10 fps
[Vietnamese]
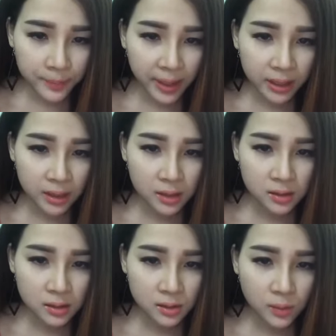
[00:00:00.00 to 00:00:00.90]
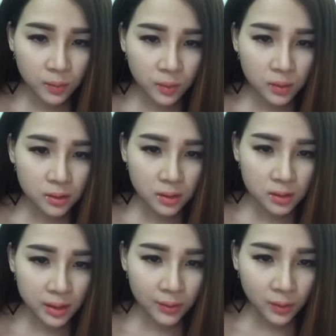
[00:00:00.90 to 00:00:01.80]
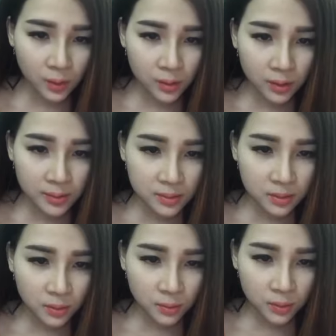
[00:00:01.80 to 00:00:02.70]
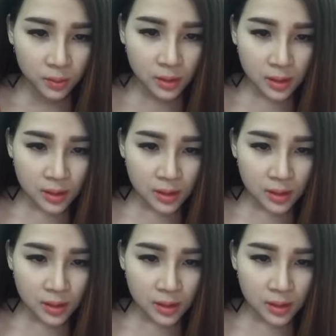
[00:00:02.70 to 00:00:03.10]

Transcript: bây giờ sử dụng thuốc trị sẹo rỗ lâu năm, sử dụng thuốc